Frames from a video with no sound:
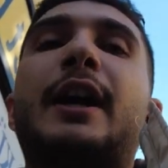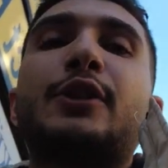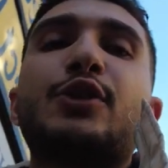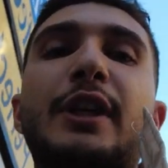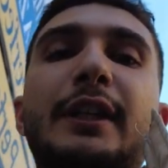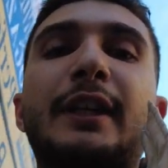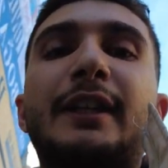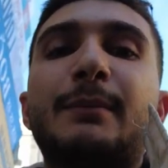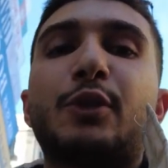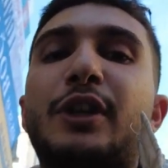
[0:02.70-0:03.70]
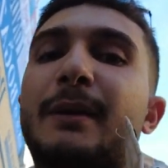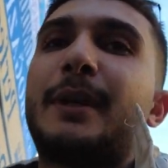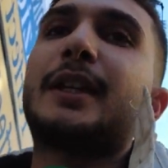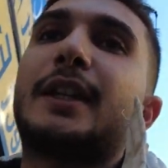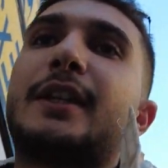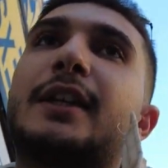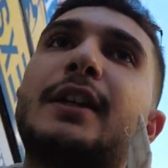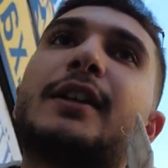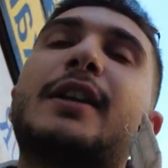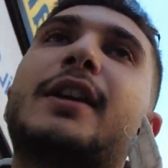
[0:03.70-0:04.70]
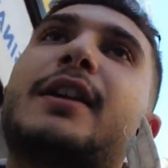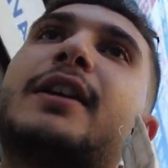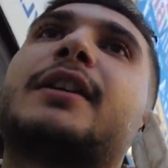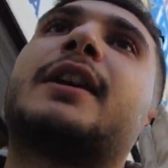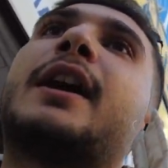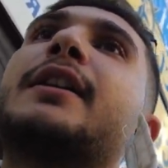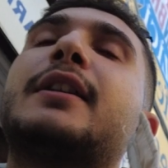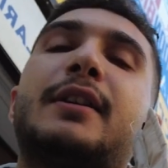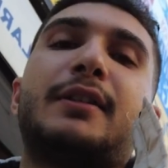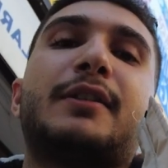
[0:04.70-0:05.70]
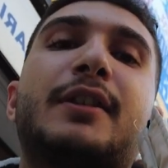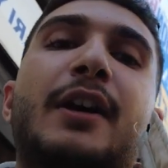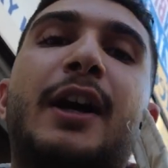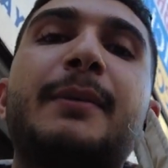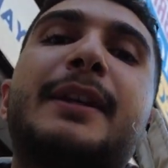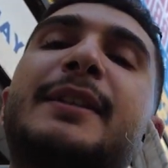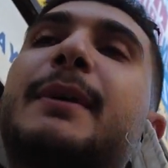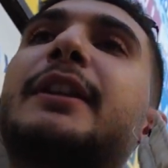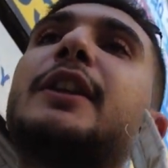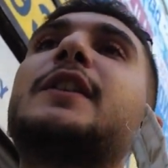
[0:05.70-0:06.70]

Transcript: Az önceki dediğim o yemek yeri. Yani abi hizmette